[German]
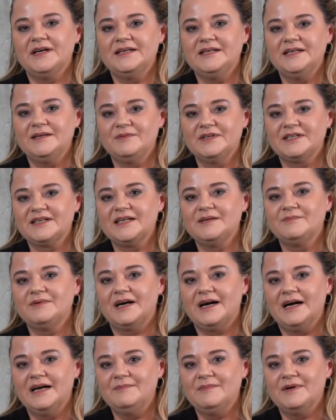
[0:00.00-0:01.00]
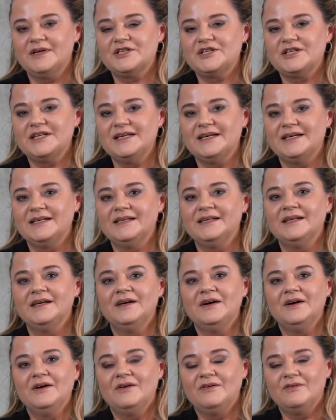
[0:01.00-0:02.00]
in die Betriebe reinmarschieren
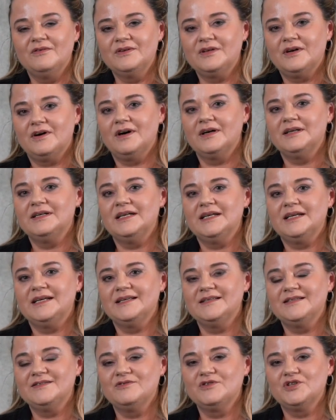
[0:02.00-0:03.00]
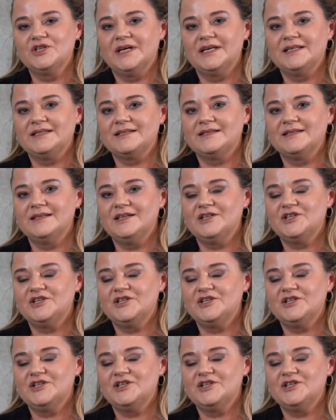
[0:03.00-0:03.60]
und ordentlich hinzuschätzen.